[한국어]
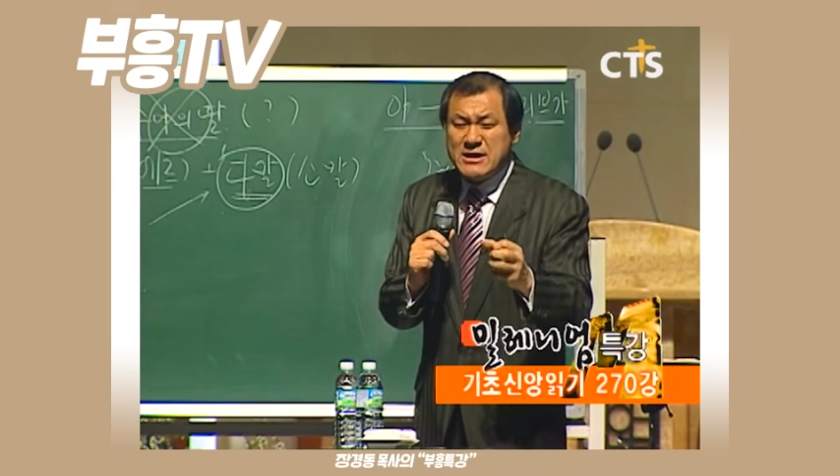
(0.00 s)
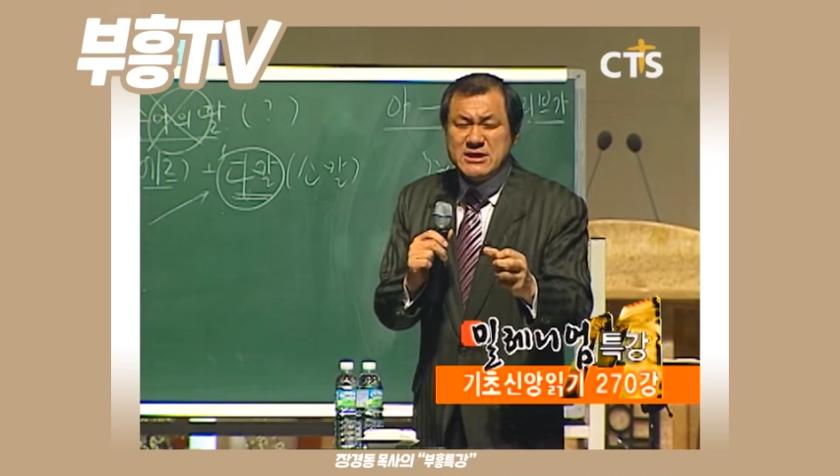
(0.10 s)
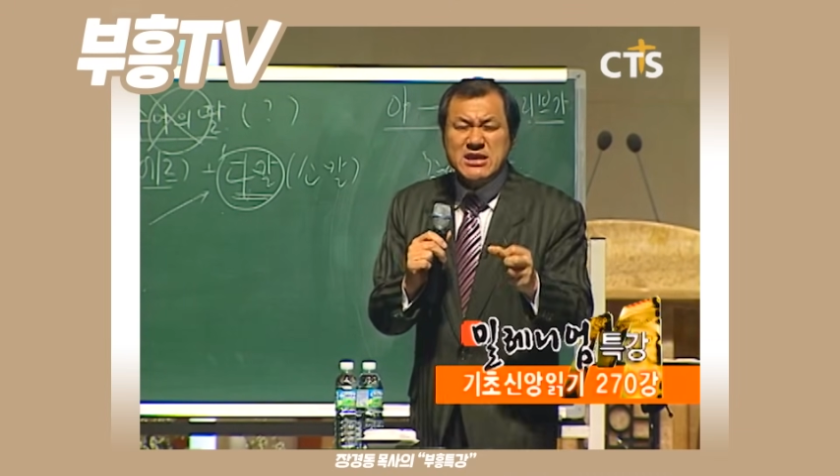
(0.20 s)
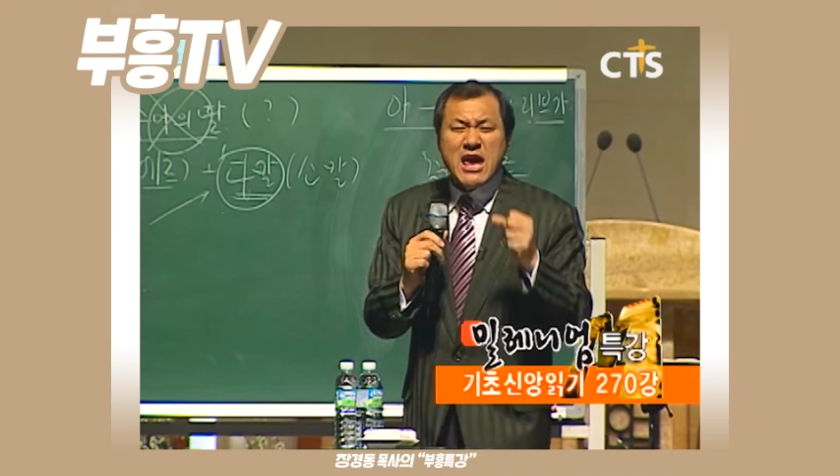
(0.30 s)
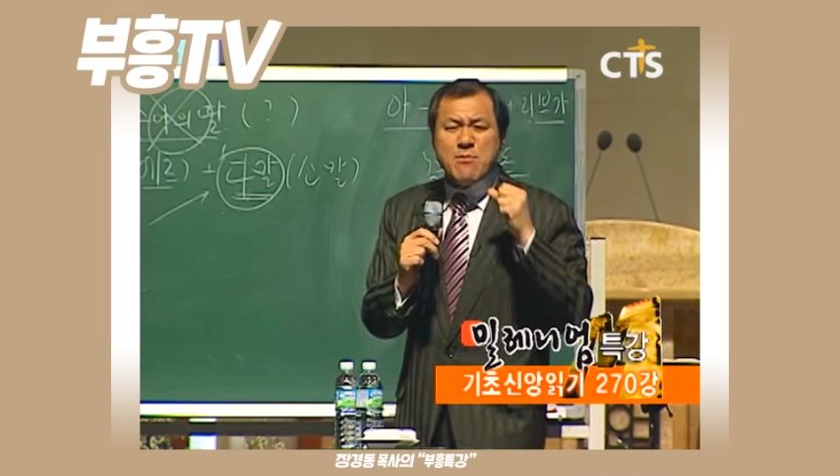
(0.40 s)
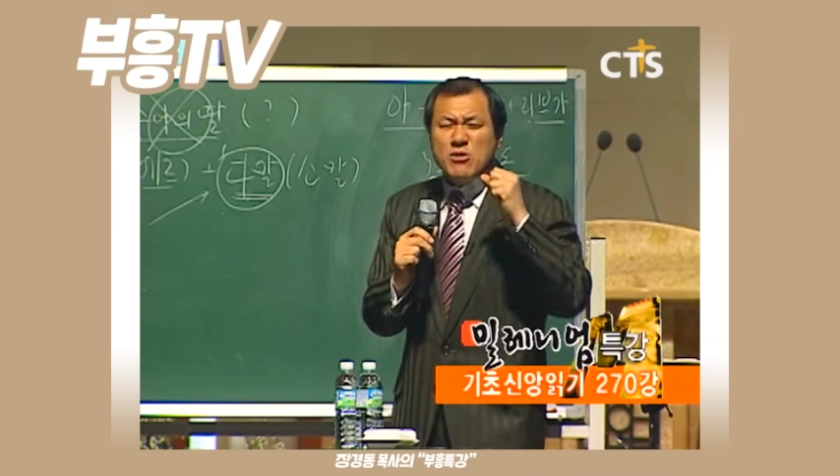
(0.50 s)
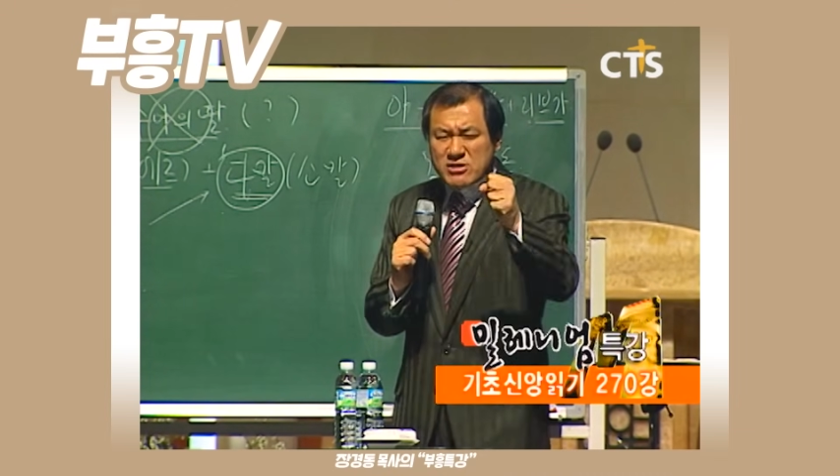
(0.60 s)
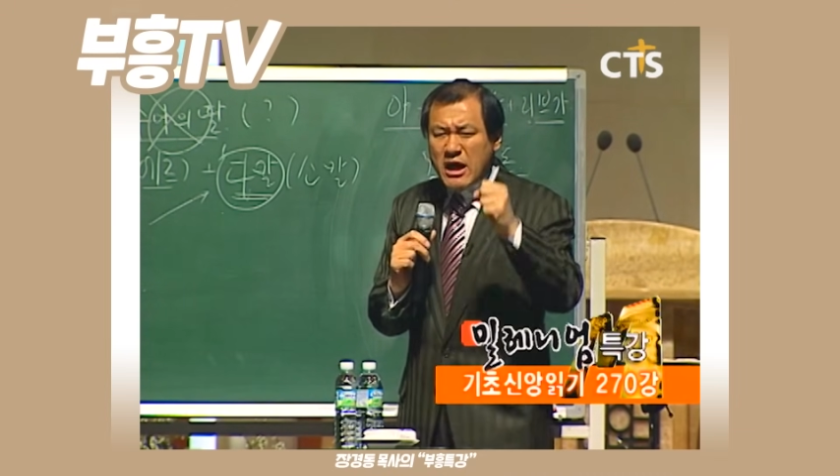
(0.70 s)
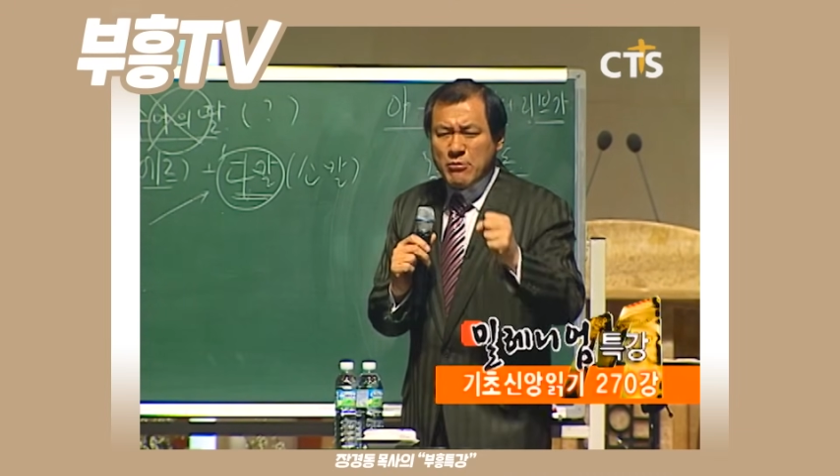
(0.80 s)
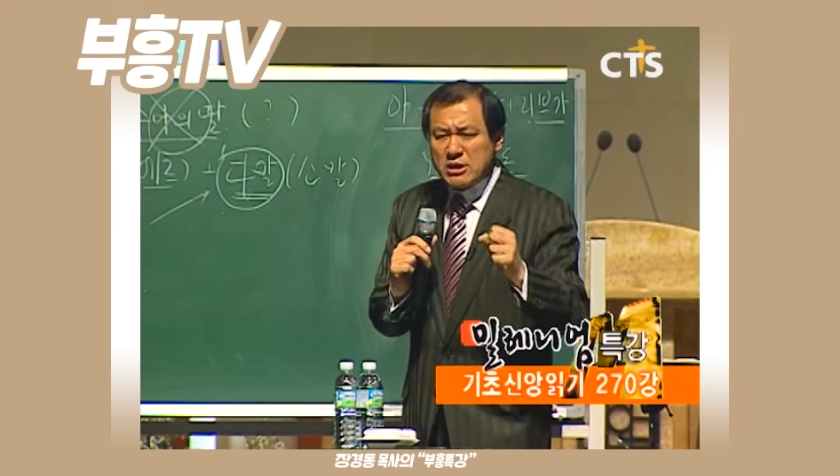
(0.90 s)
잽을
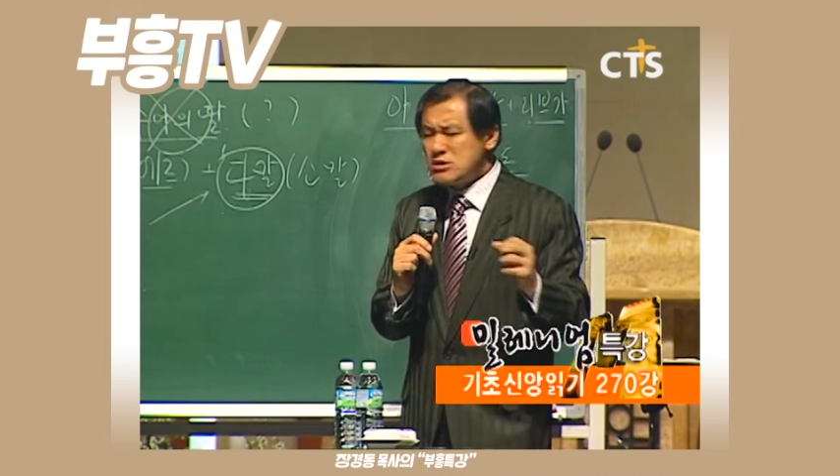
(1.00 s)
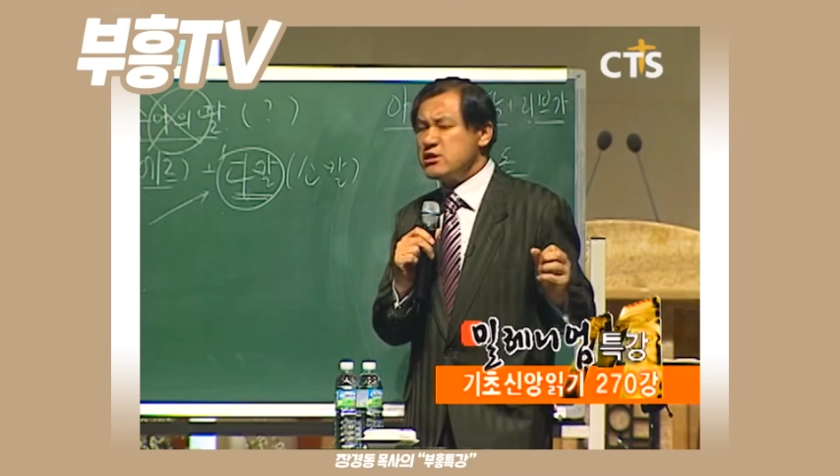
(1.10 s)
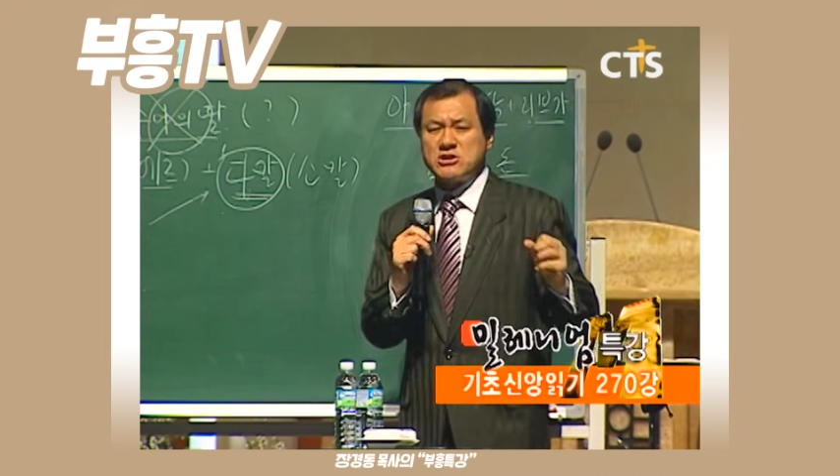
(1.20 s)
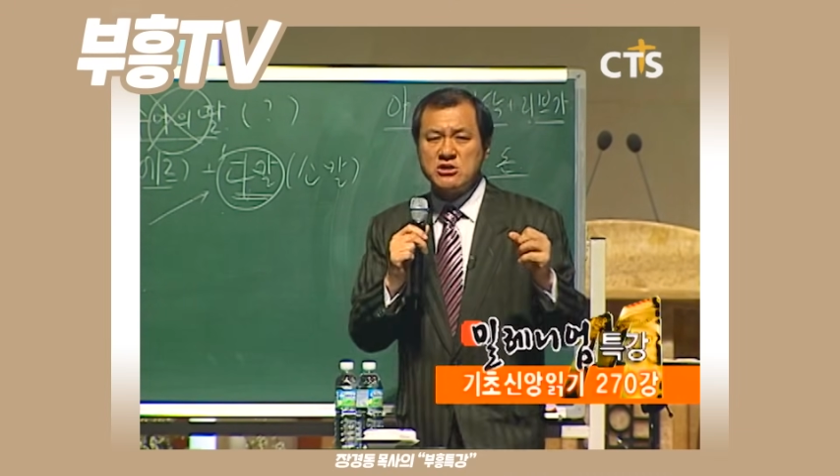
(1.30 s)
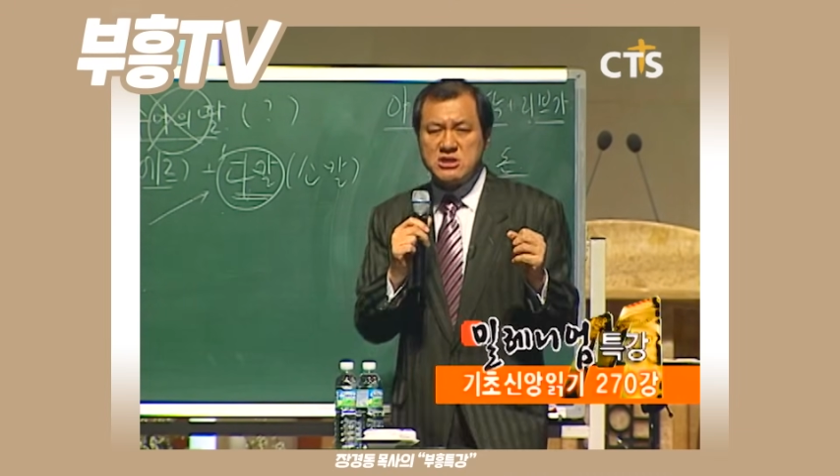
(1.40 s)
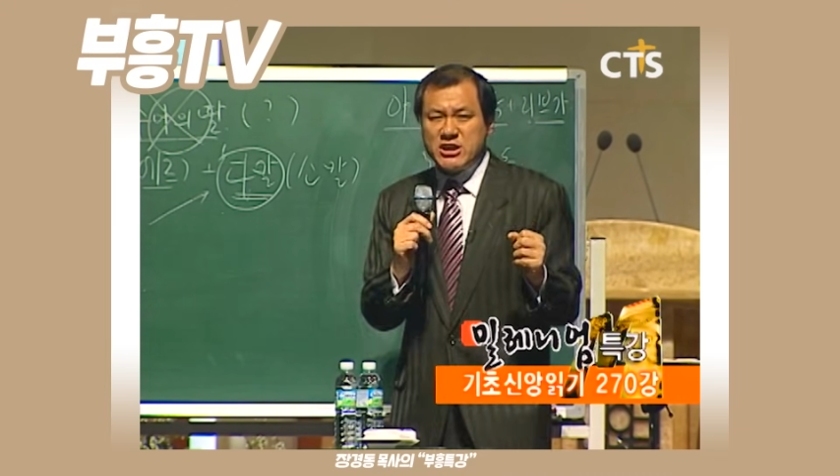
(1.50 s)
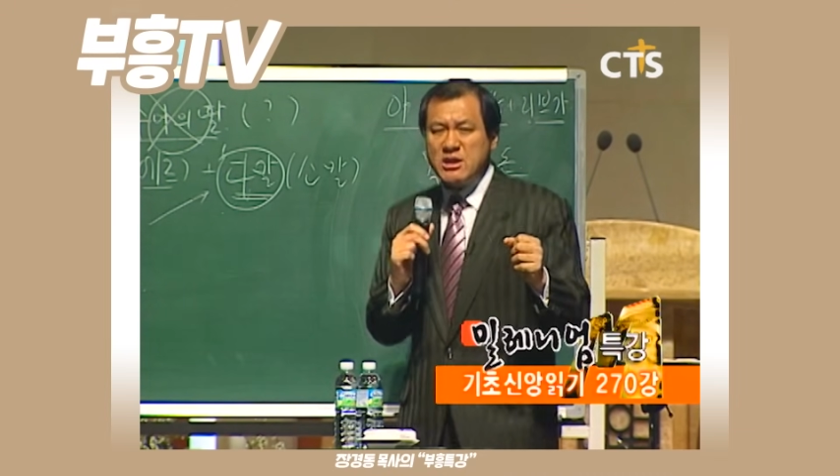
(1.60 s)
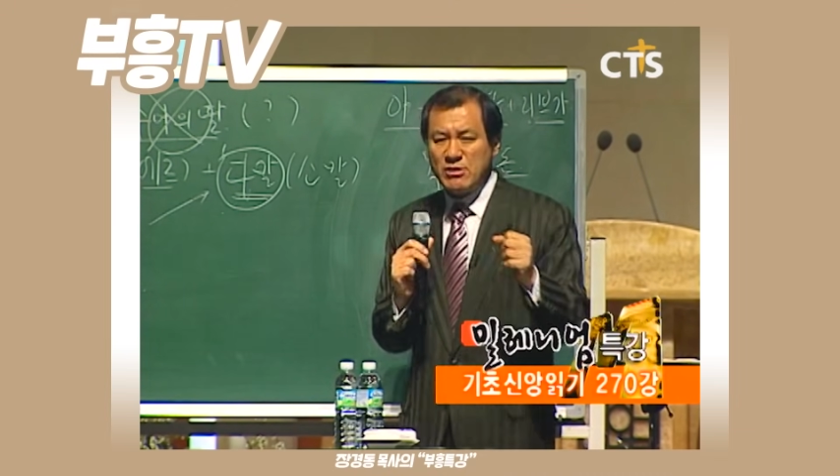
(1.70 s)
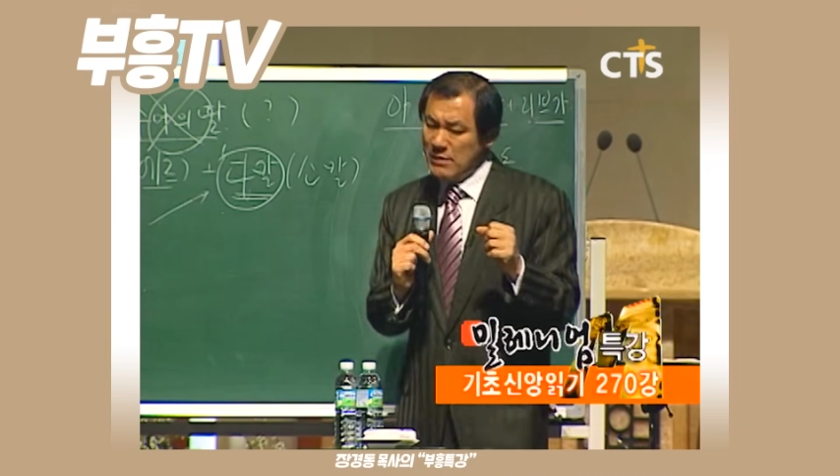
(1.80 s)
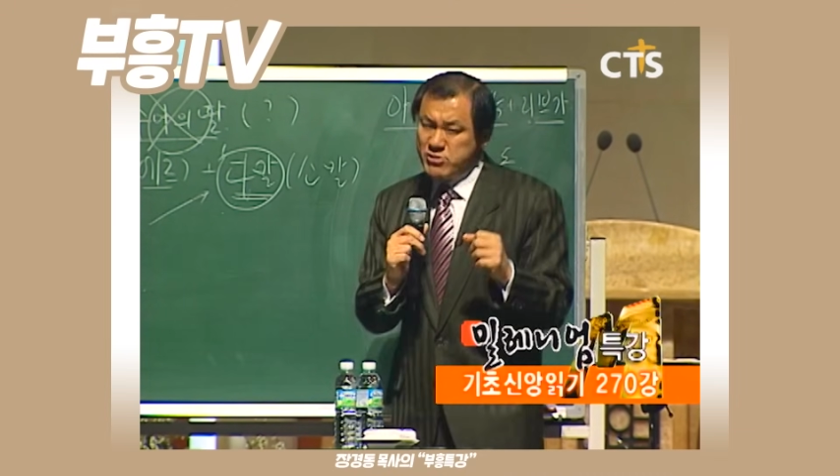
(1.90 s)
딱 맞았을 때 정신
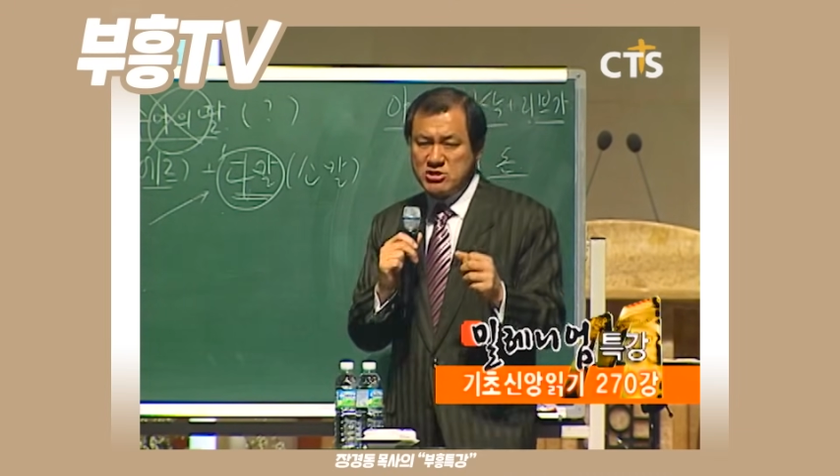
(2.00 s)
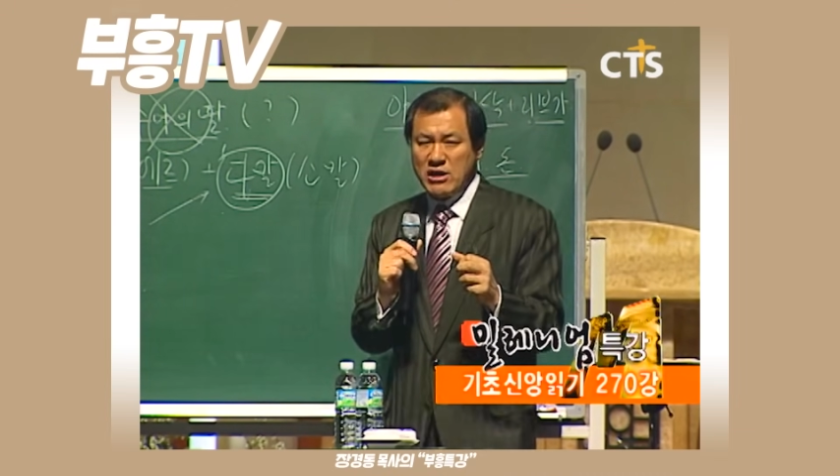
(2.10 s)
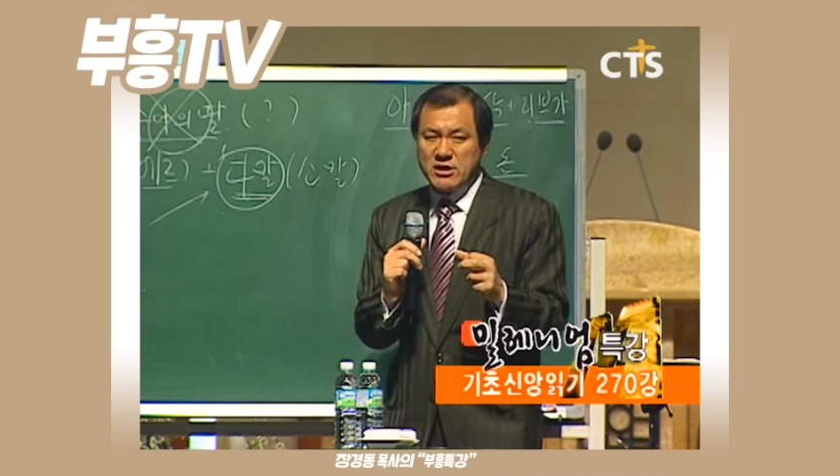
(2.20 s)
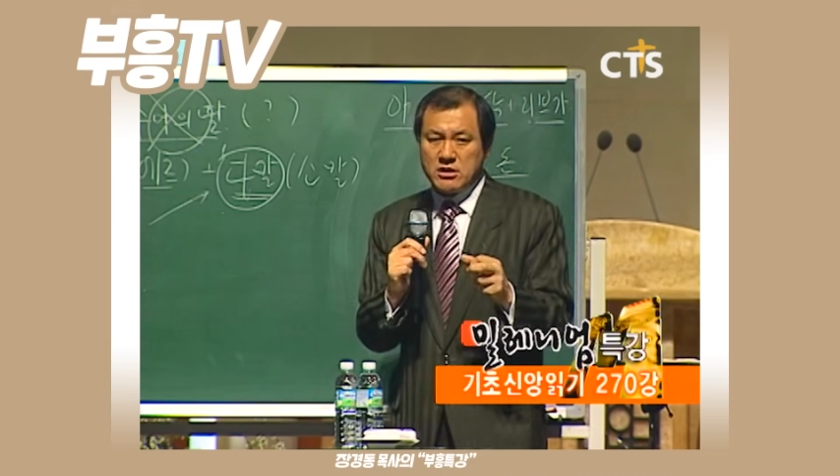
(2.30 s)
차리면 아무렇지도 않아.